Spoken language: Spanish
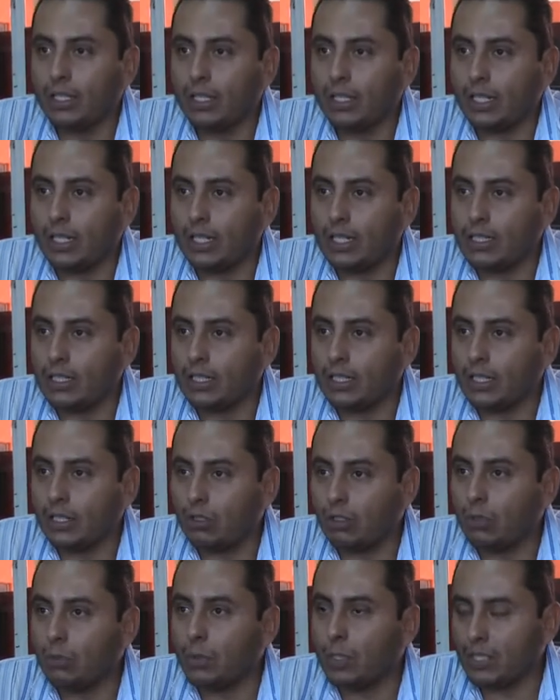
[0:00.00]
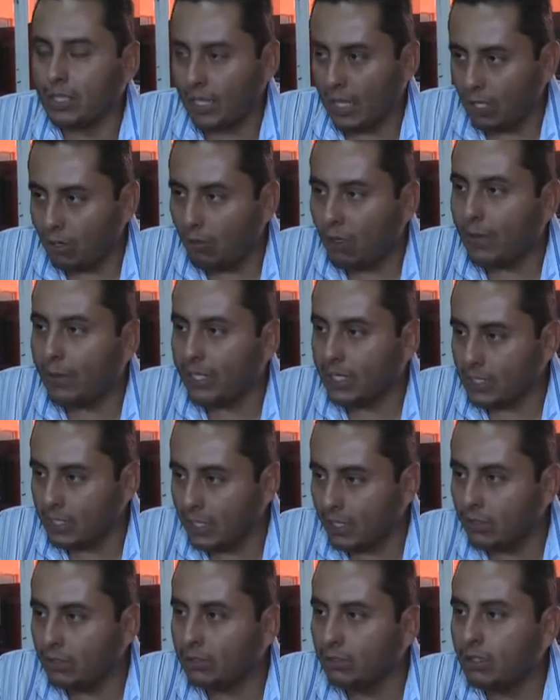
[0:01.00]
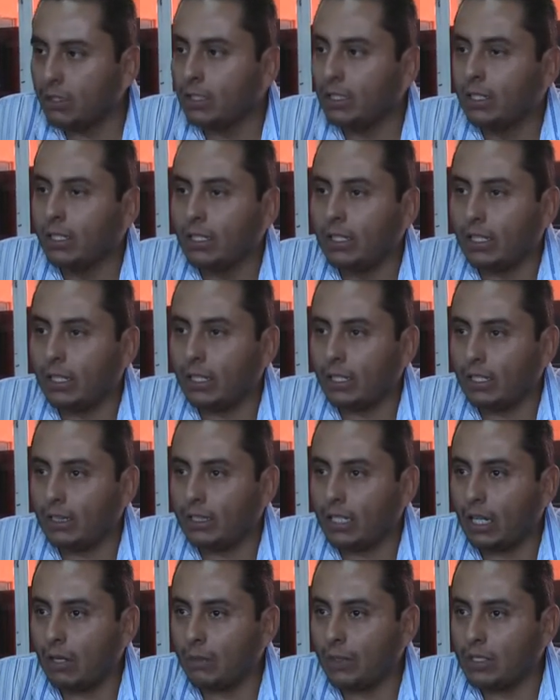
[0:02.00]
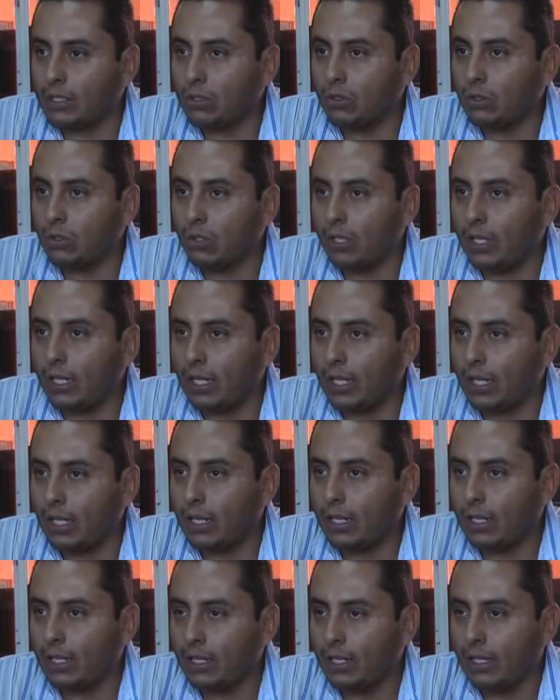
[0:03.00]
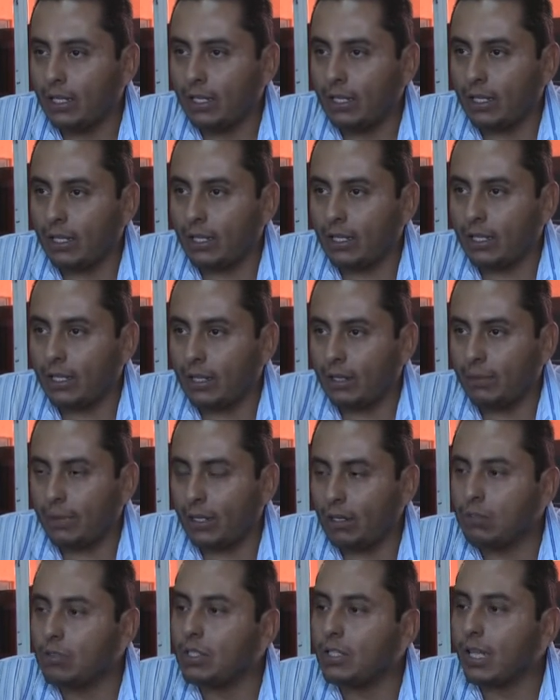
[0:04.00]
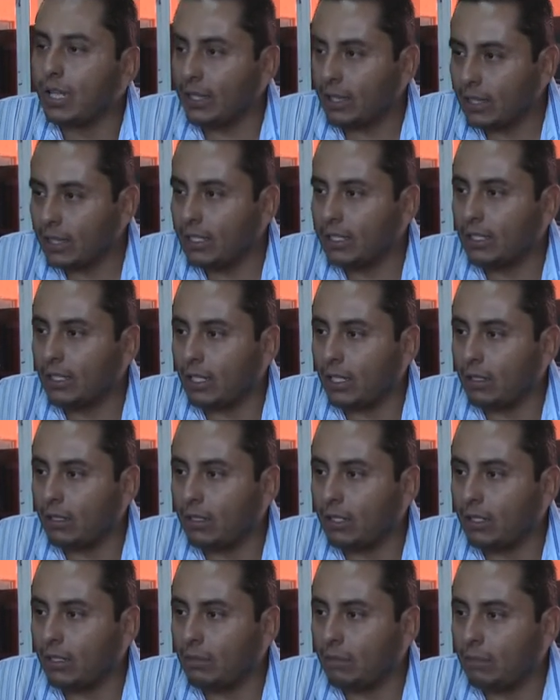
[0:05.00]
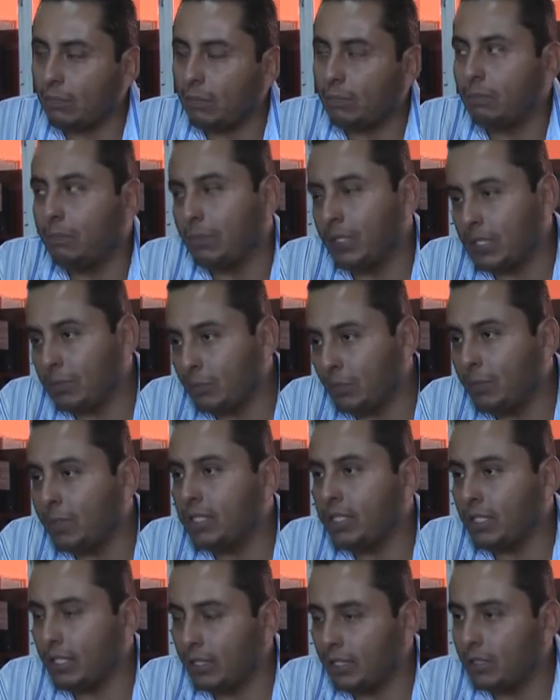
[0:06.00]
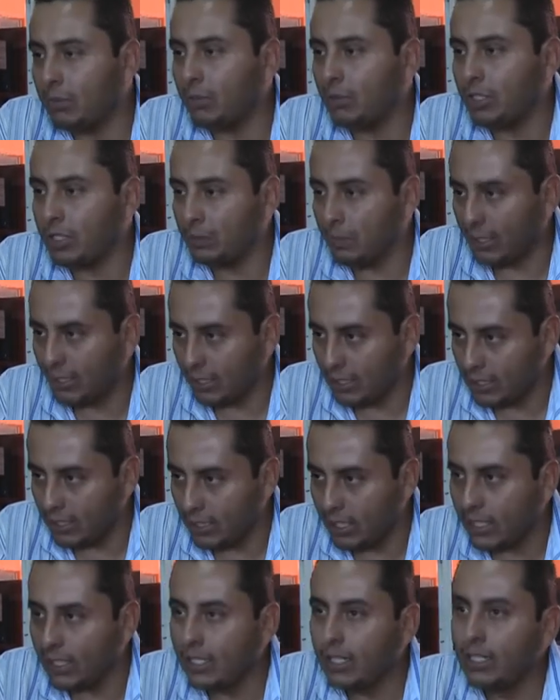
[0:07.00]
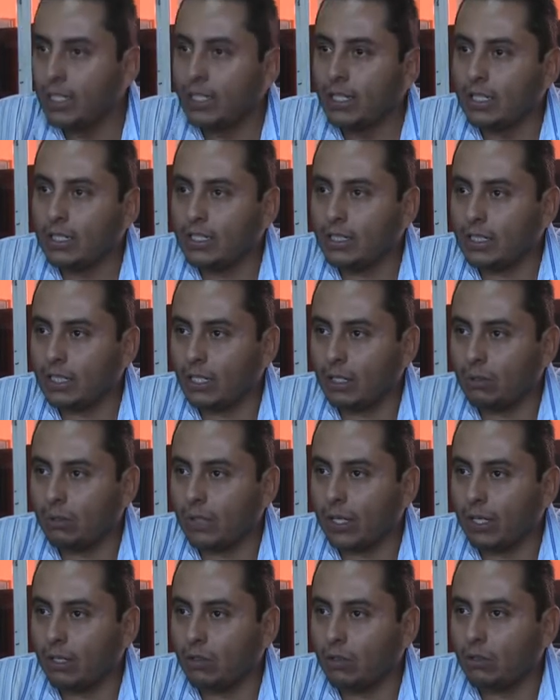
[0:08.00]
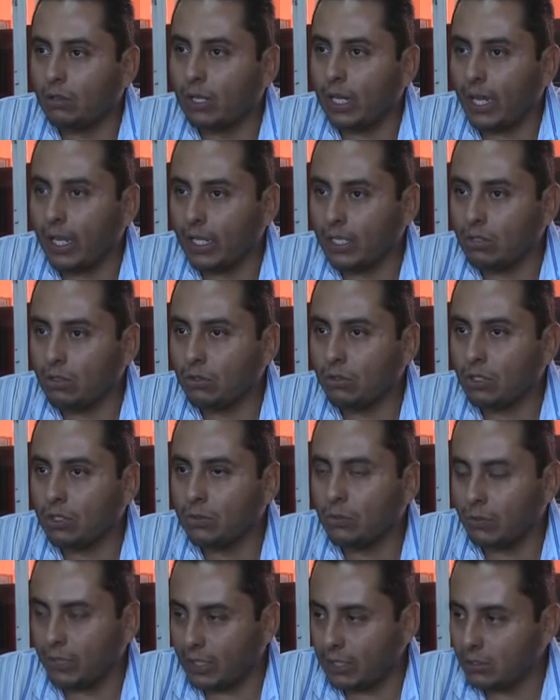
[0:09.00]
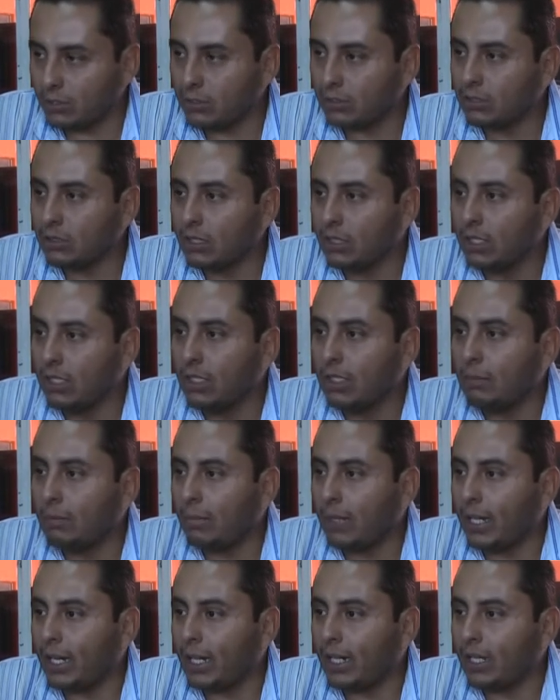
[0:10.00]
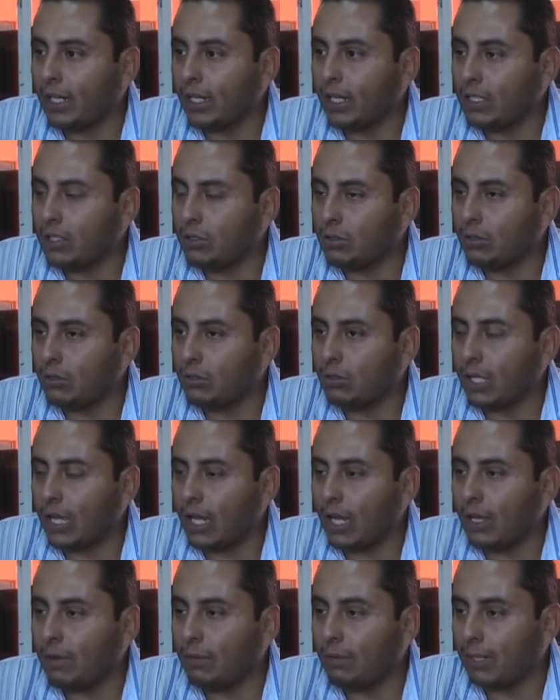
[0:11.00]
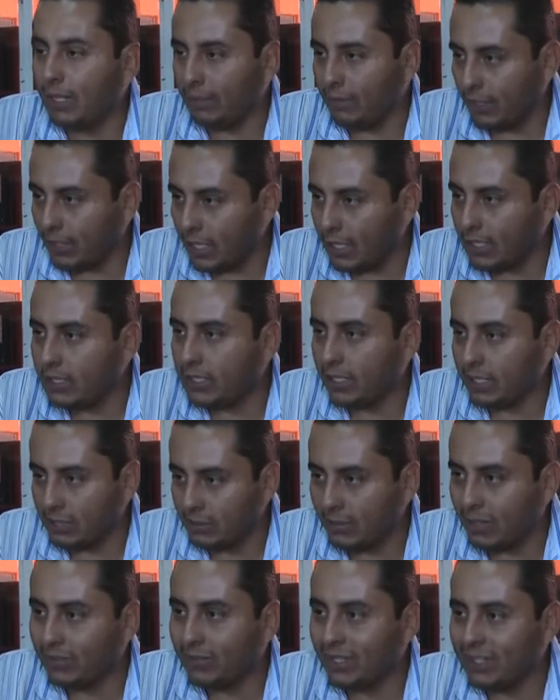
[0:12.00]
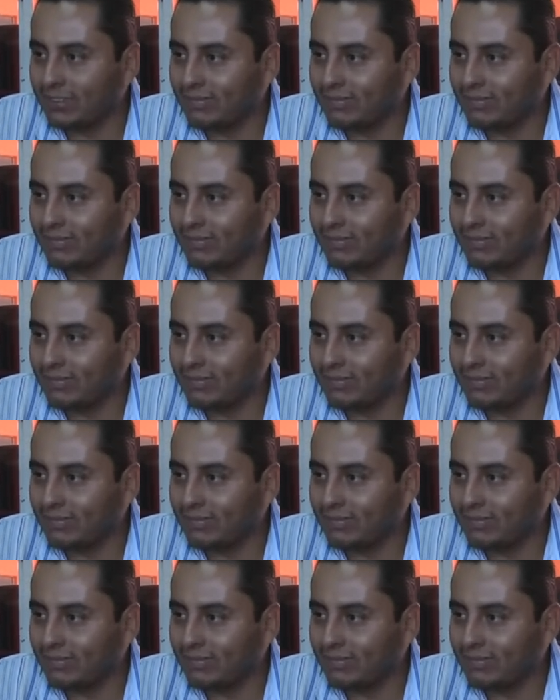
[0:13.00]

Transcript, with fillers: Y en este tenor pues se ha ido avanzando, eh, tal vez no en la, en la velocidad que el mismo presidente municipal quisiera, sin embargo ha hecho esfuerzos para que esto a la brevedad se resuelva.